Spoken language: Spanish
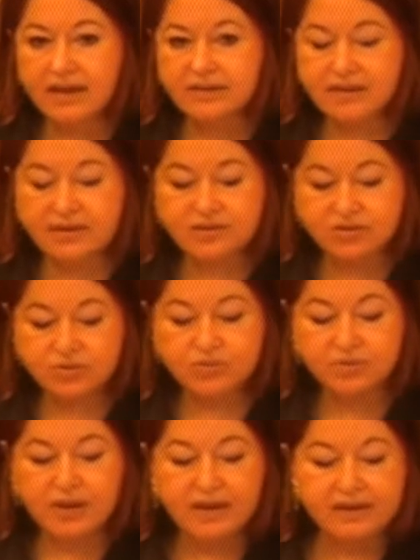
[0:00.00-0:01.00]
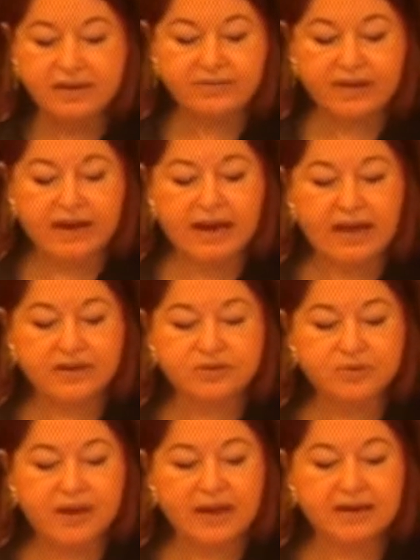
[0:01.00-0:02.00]
de su nivel
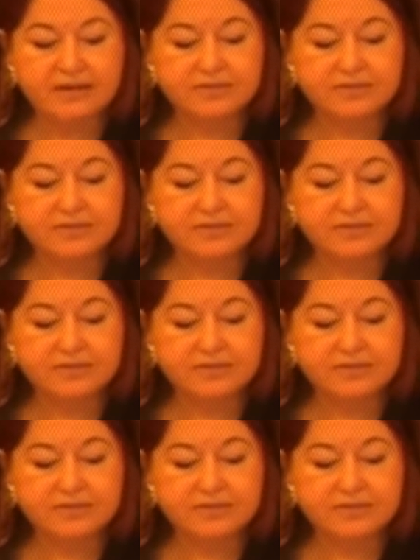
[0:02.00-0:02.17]
actual